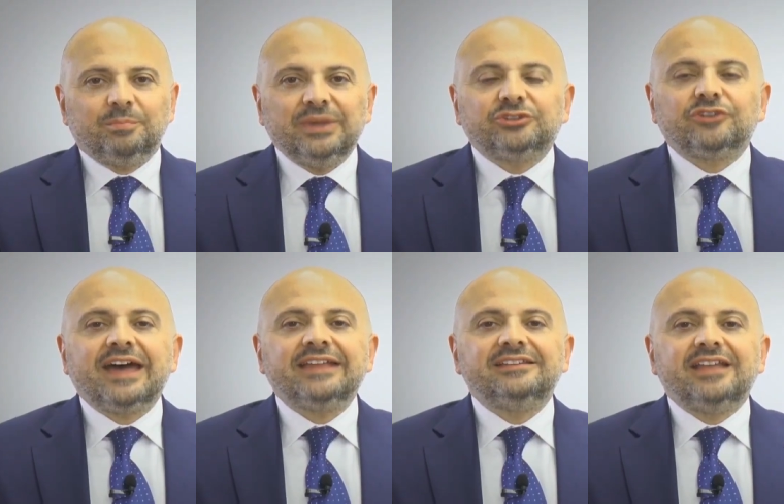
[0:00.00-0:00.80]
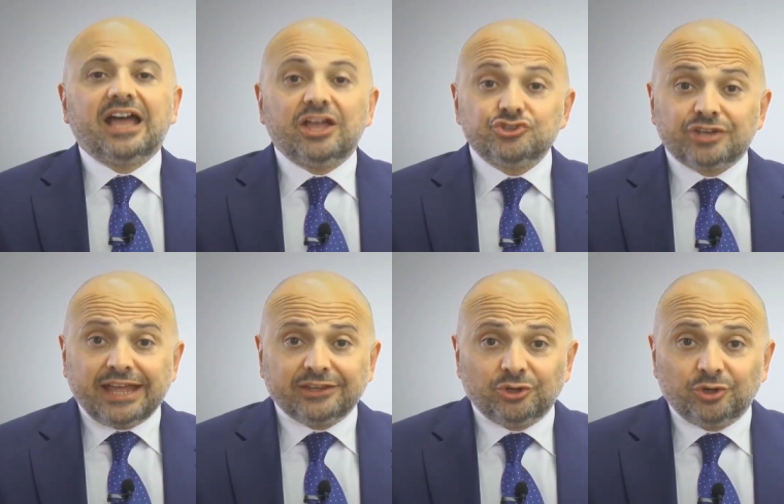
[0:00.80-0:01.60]
Bentrovati da
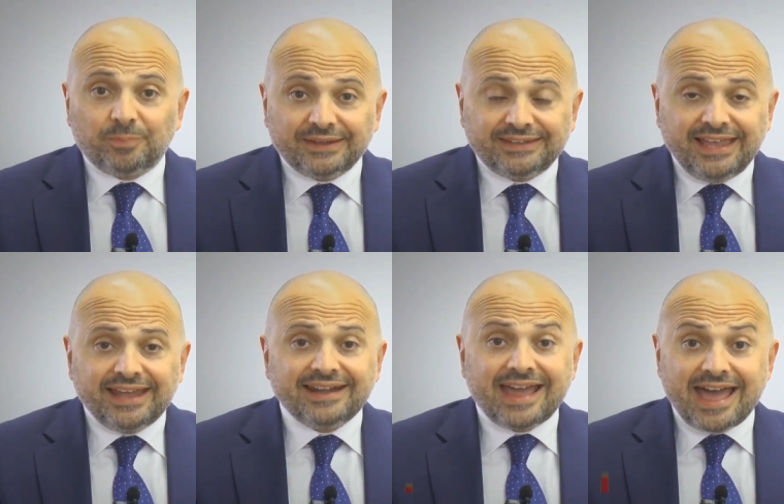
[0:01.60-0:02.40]
Gerardo Paterna,